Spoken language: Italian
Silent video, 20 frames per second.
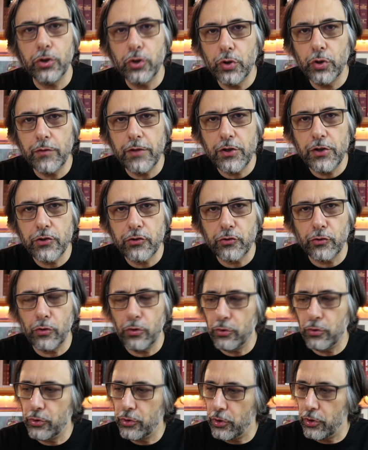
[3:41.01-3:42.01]
Dove ci sono
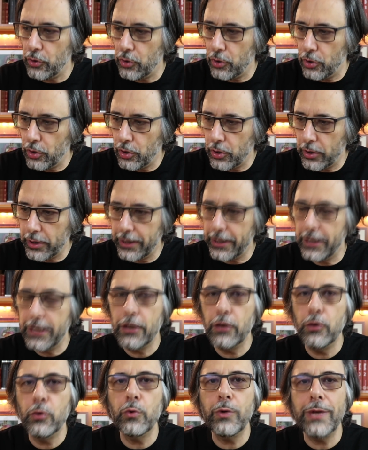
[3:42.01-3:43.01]
loro,
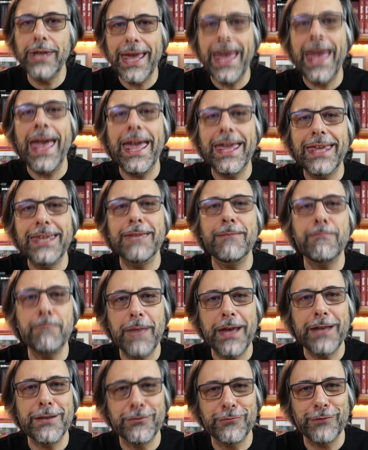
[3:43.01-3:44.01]
lui è in
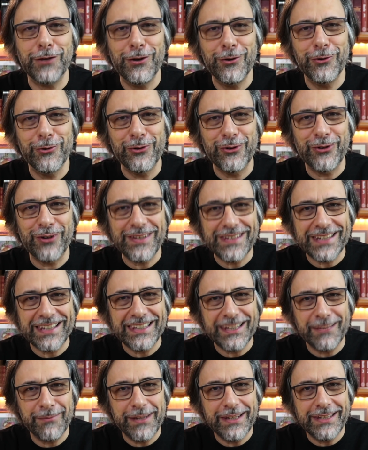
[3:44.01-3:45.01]
mezzo a loro,
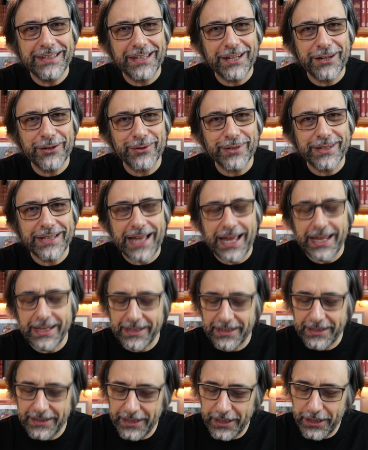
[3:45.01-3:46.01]
esattamente
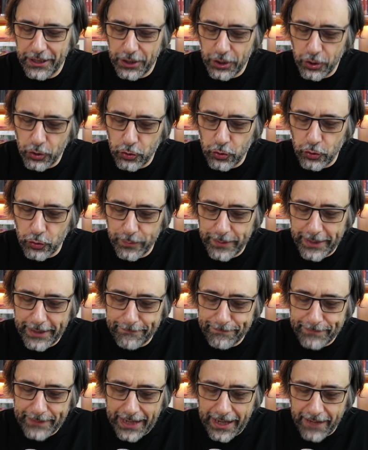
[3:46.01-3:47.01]
ricordate
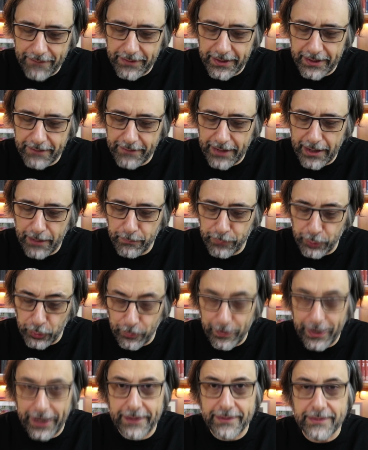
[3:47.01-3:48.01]
come aveva
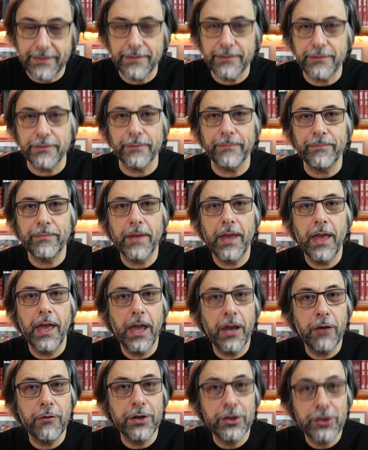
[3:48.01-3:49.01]
promesso.
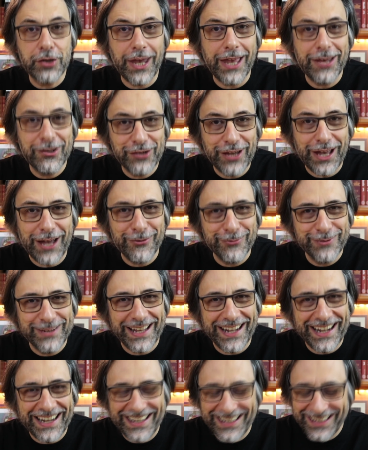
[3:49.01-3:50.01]
E qui c'è già
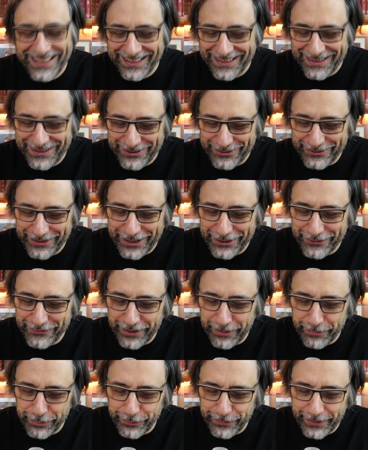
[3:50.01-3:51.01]
una realizzazione di
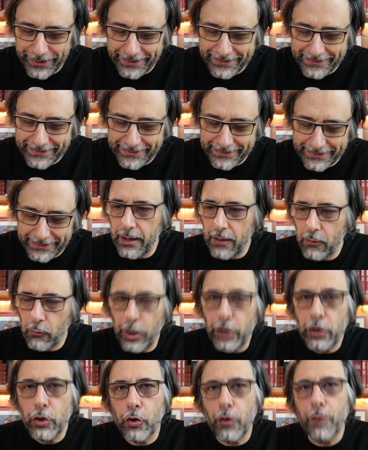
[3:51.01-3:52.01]
una promessa.
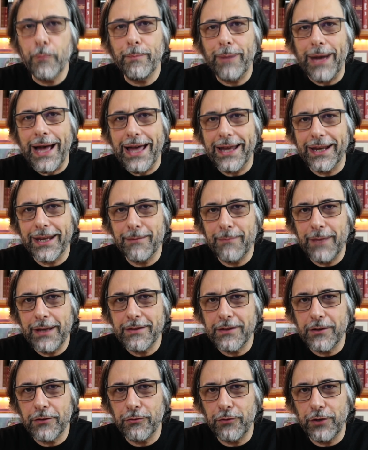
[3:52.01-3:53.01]
Quando compare in
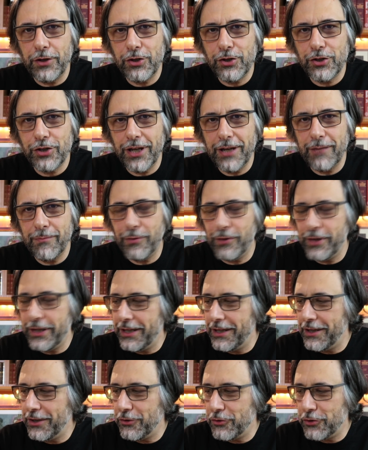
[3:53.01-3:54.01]
mezzo ai suoi
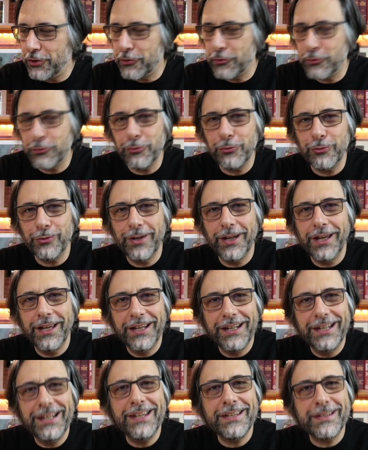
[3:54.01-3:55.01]
discepoli, Gesù
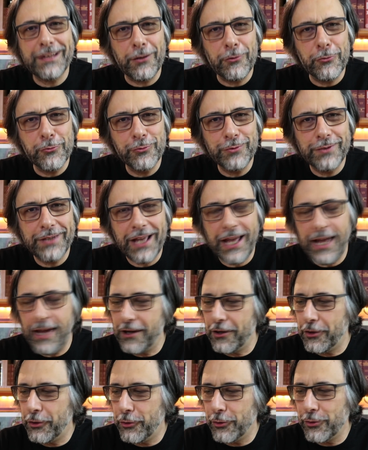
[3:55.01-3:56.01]
li
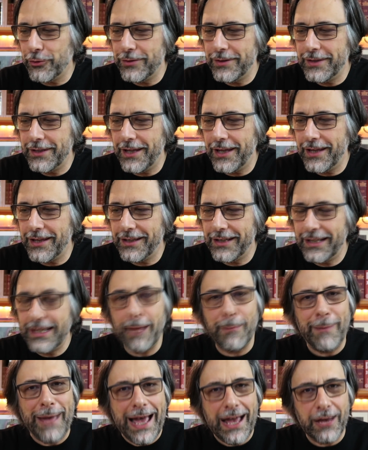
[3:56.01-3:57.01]
saluta con
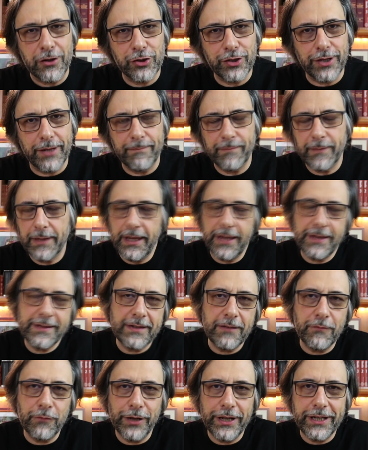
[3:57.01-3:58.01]
la pace, che
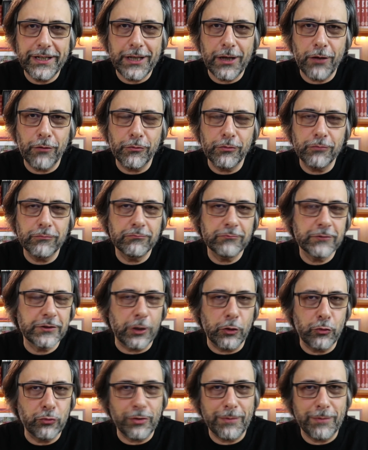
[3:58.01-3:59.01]
se volete è un
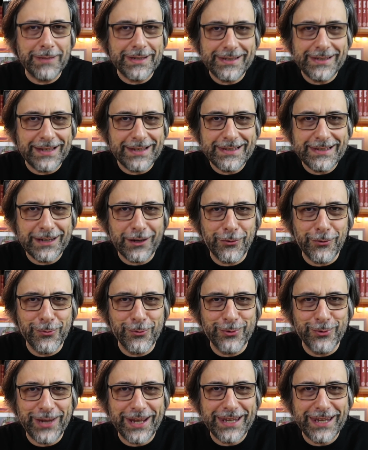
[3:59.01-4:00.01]
saluto abbastanza
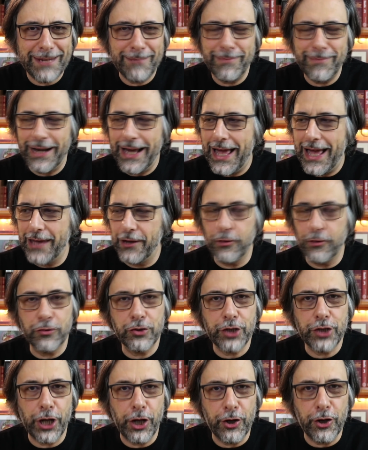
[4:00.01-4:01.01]
comune in ebraico,
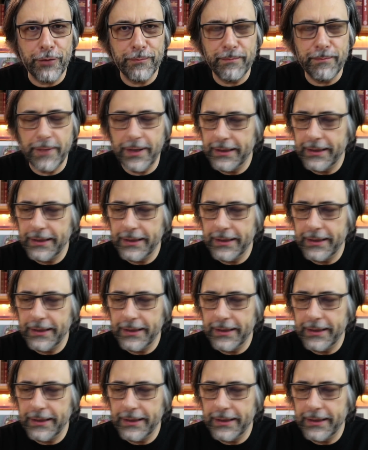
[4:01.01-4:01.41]
shalom.